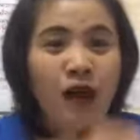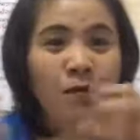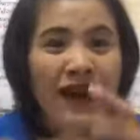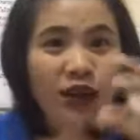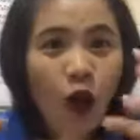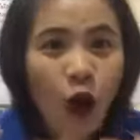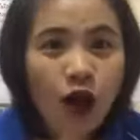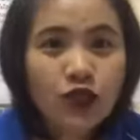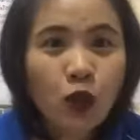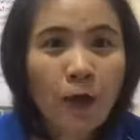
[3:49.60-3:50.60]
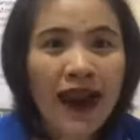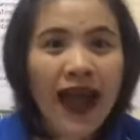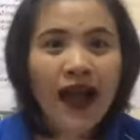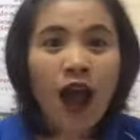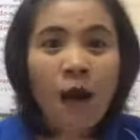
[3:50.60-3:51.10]
มันโคตรทรงพ
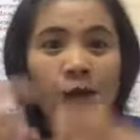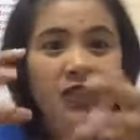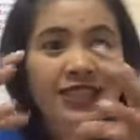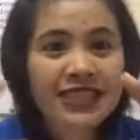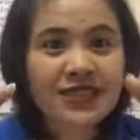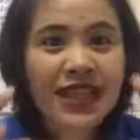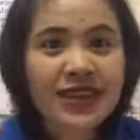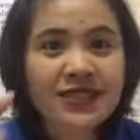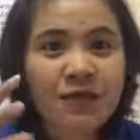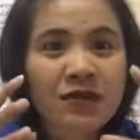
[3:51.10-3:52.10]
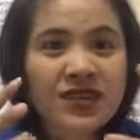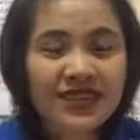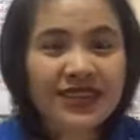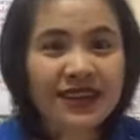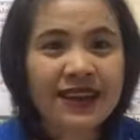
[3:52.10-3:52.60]
ลังเพราะจิตใต้สำนึก
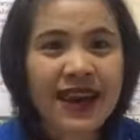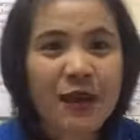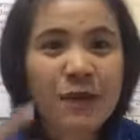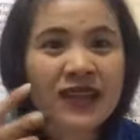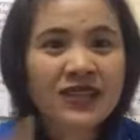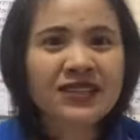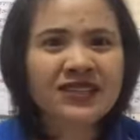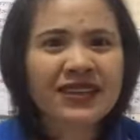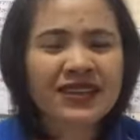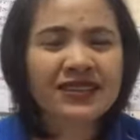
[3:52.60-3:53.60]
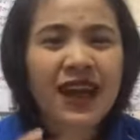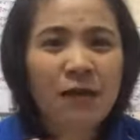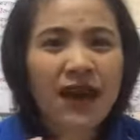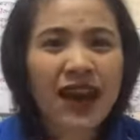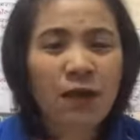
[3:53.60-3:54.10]
จิตนี้แหละมันคือสิ่งที่จะ
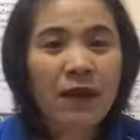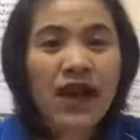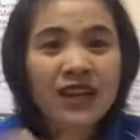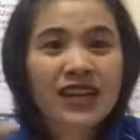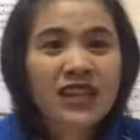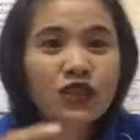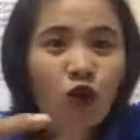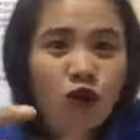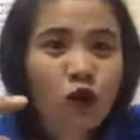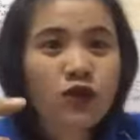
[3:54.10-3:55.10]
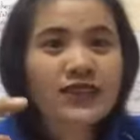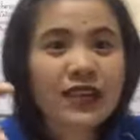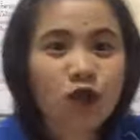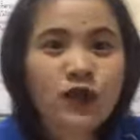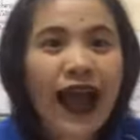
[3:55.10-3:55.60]
ทำให้เราแบบดึงดูดทุกสิ่
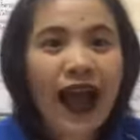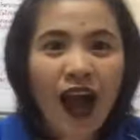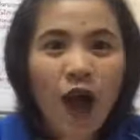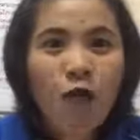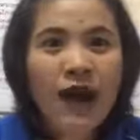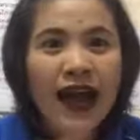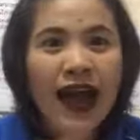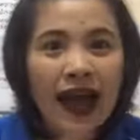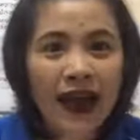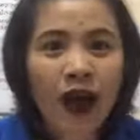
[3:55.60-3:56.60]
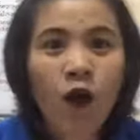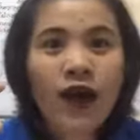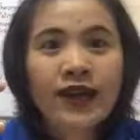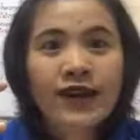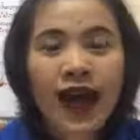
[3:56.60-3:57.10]
งทุกอย่างเข้ามาหาเรา
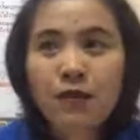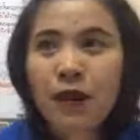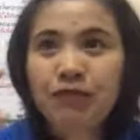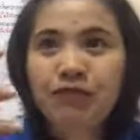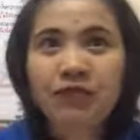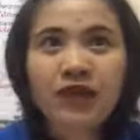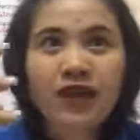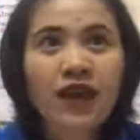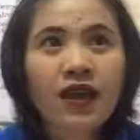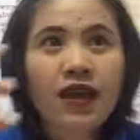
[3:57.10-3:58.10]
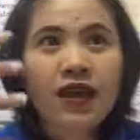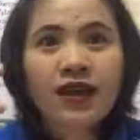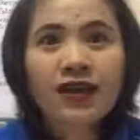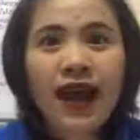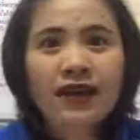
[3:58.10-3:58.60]
ทั้งแบบ
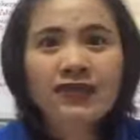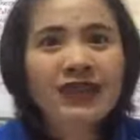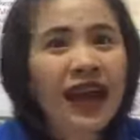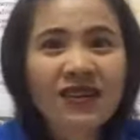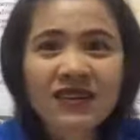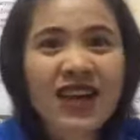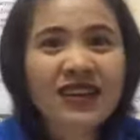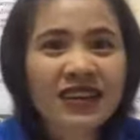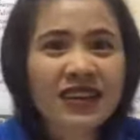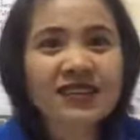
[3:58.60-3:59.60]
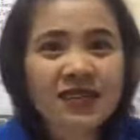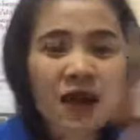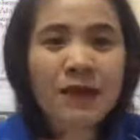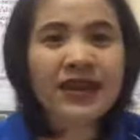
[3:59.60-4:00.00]
ทั้งทั้งเรื่องดีเรื่องไม่